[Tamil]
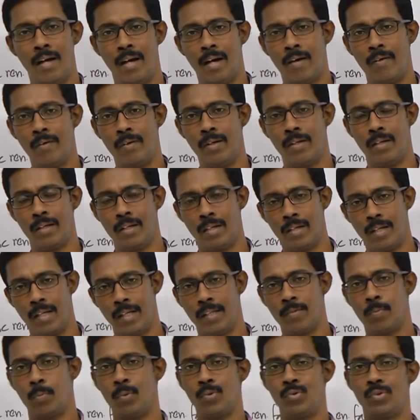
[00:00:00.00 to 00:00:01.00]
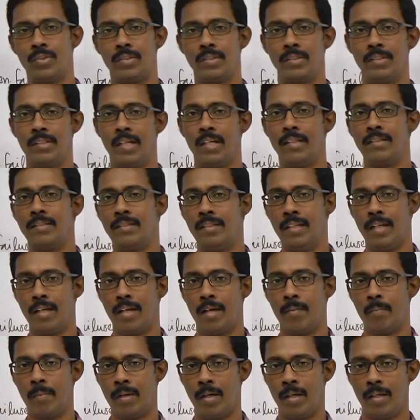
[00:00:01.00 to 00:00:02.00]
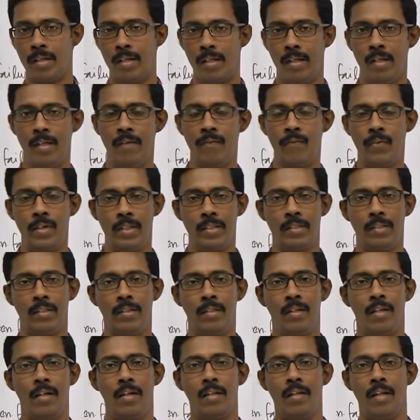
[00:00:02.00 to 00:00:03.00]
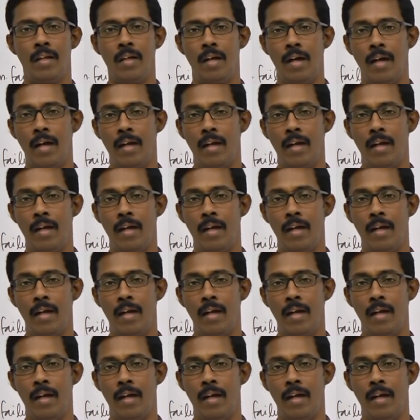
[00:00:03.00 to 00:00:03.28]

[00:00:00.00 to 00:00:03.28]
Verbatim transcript: அவங்களுக்கான எக்ஸ்போசர்ஸ் ஜாஸ்தி நம்ம அந்த இன்ஃபெக்ஷன் அந்த